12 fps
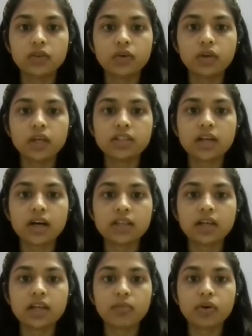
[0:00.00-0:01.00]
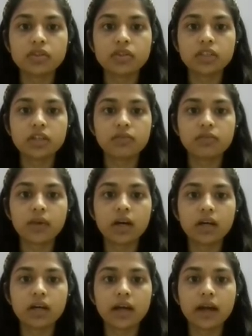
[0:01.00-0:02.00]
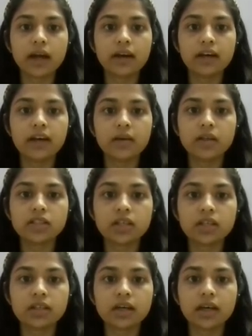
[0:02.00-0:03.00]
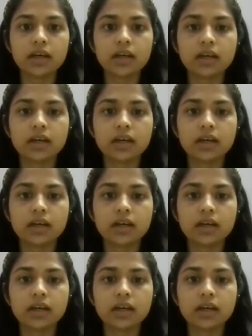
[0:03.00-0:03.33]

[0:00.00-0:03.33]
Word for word: क्योंकि जहां जहां पॉजिटिव पार्ट या एडेंडम आ जाता है